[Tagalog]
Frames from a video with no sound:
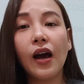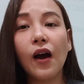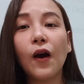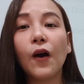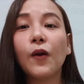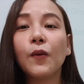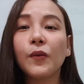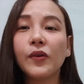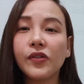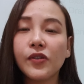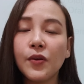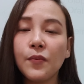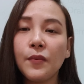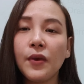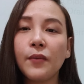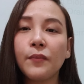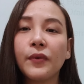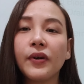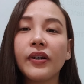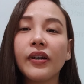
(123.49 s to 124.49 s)
Always
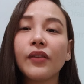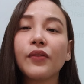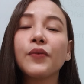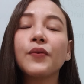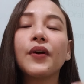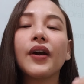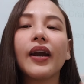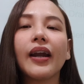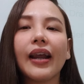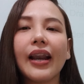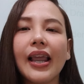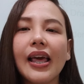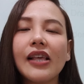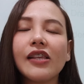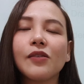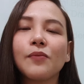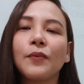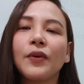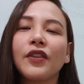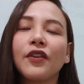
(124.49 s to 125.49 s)
remember that you are
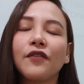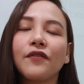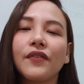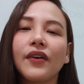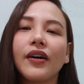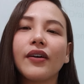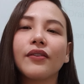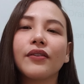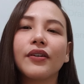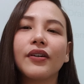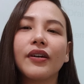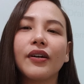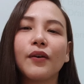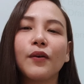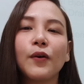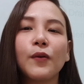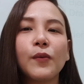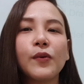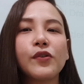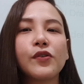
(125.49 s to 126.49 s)
cleansed by the Father.
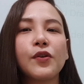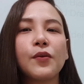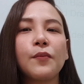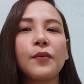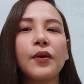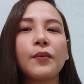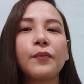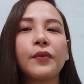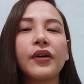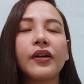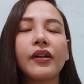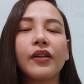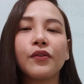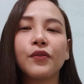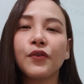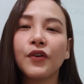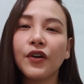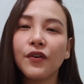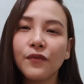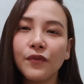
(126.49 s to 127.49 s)
Always remember that
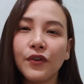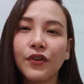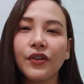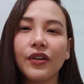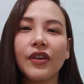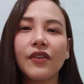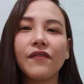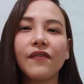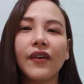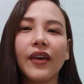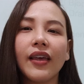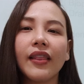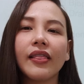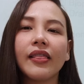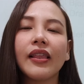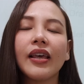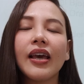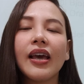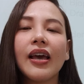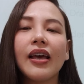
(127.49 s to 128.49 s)
you are forgiven.